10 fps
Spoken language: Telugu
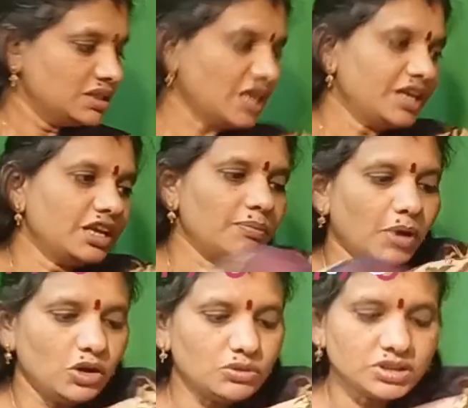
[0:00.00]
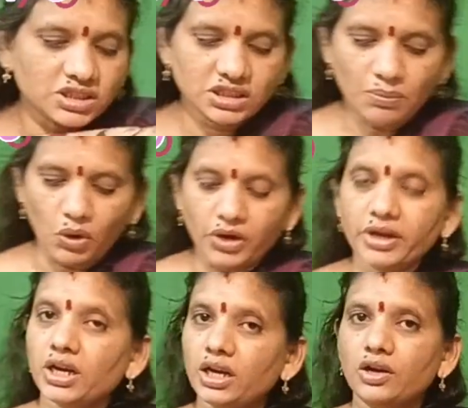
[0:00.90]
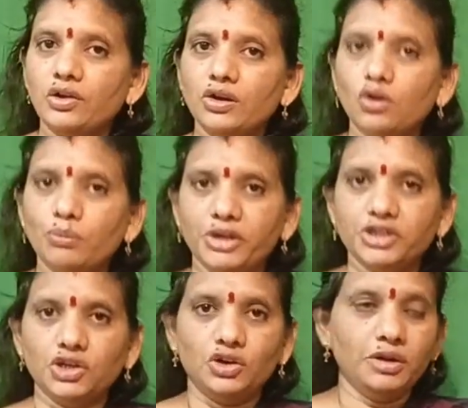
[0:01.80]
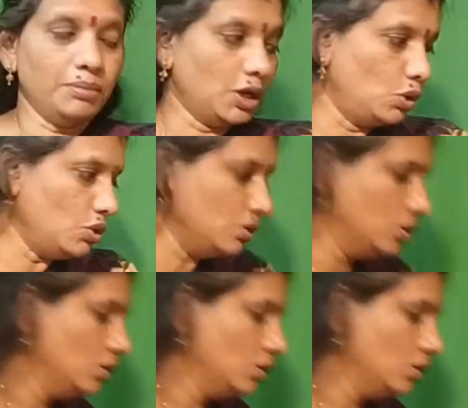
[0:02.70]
శారీకి పళ్ళు వచ్చేసి బార్డర్ కలర్లోని కాంబినేషన్లోని పళ్ళు